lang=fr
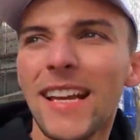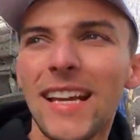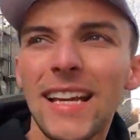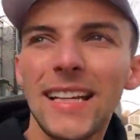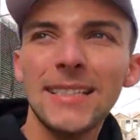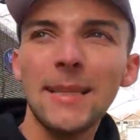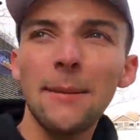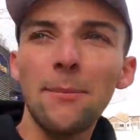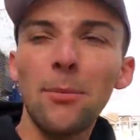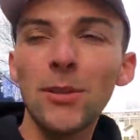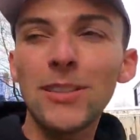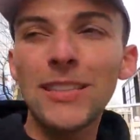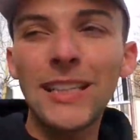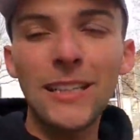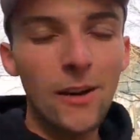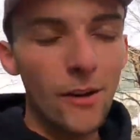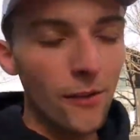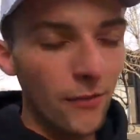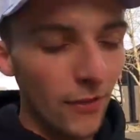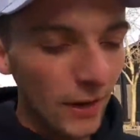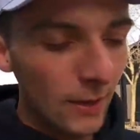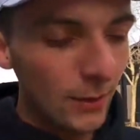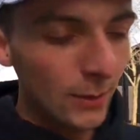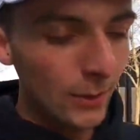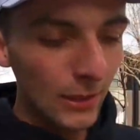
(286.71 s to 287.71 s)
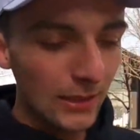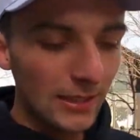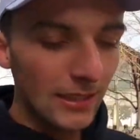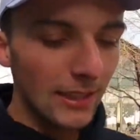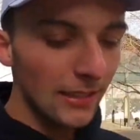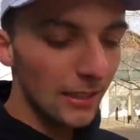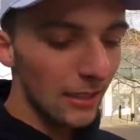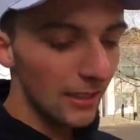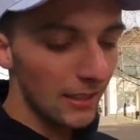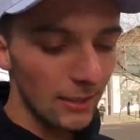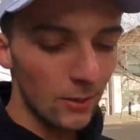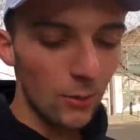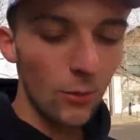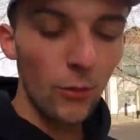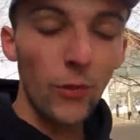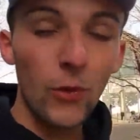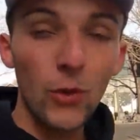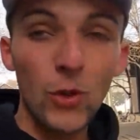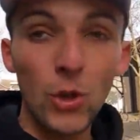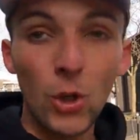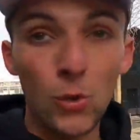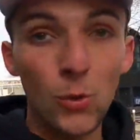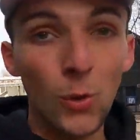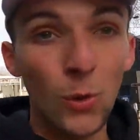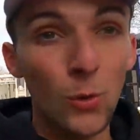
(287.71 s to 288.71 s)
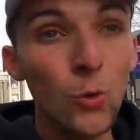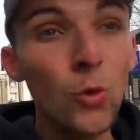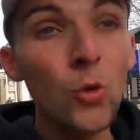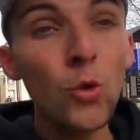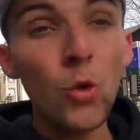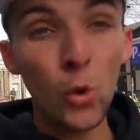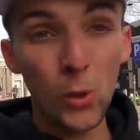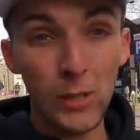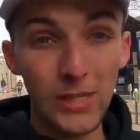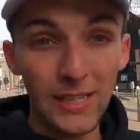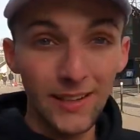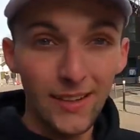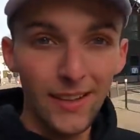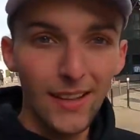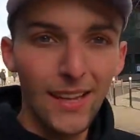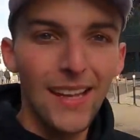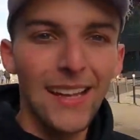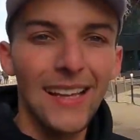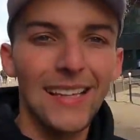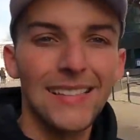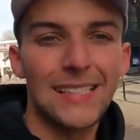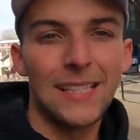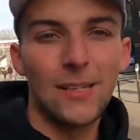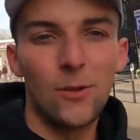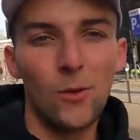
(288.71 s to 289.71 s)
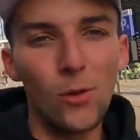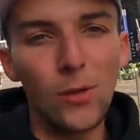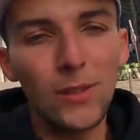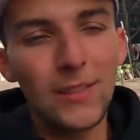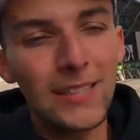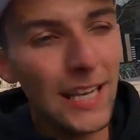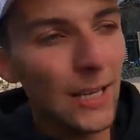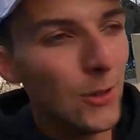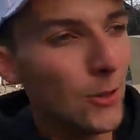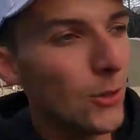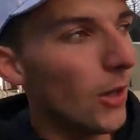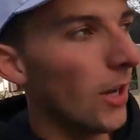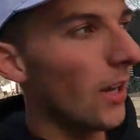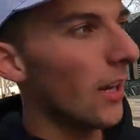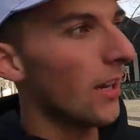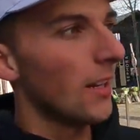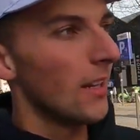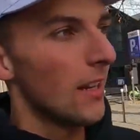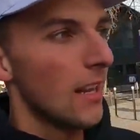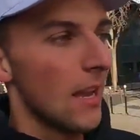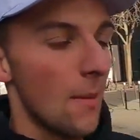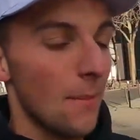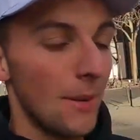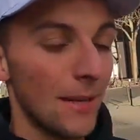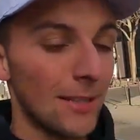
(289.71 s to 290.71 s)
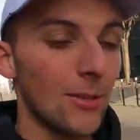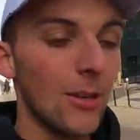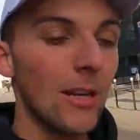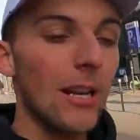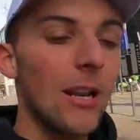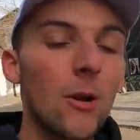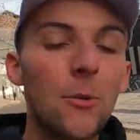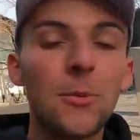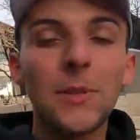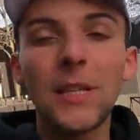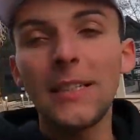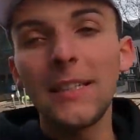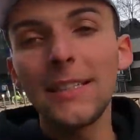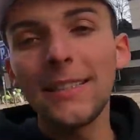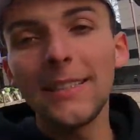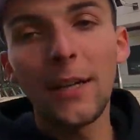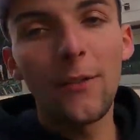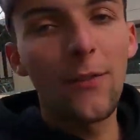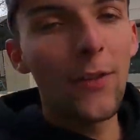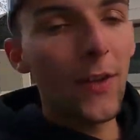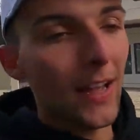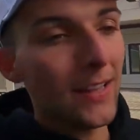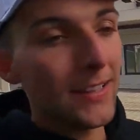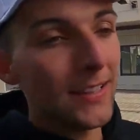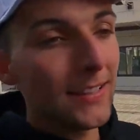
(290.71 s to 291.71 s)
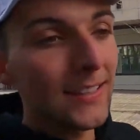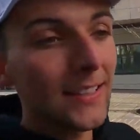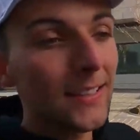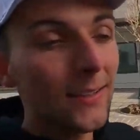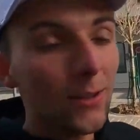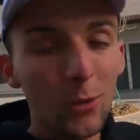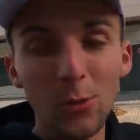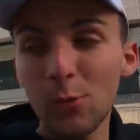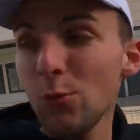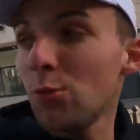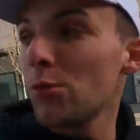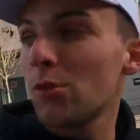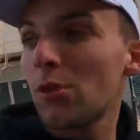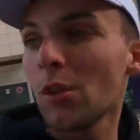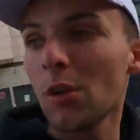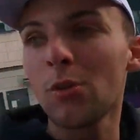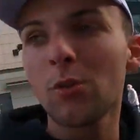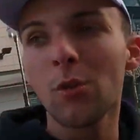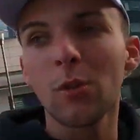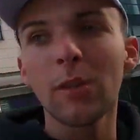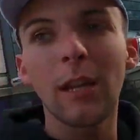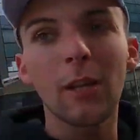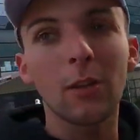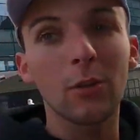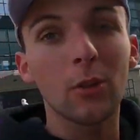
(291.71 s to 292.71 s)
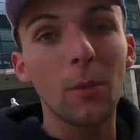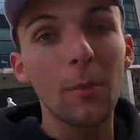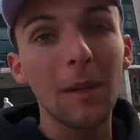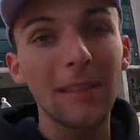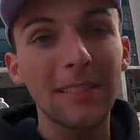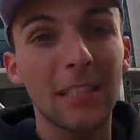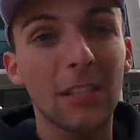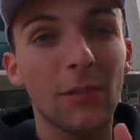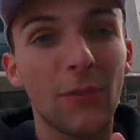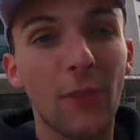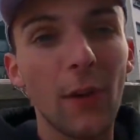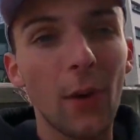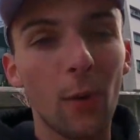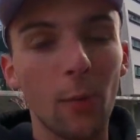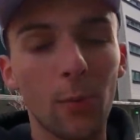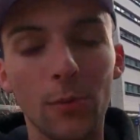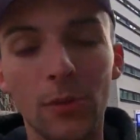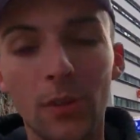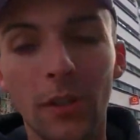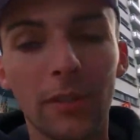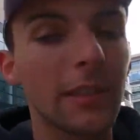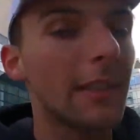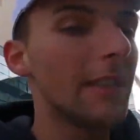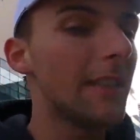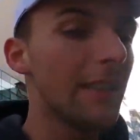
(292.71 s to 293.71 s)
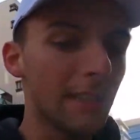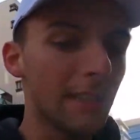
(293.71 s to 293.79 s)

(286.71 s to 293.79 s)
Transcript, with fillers: Et c'est pour ça qu'en vrai une edit, ce qu'on fait aujourd'hui en une journée, c'est ultra dur, parce que là l'objectif c'est de faire un edit en une seule journée, alors que de base ça se fait en plusieurs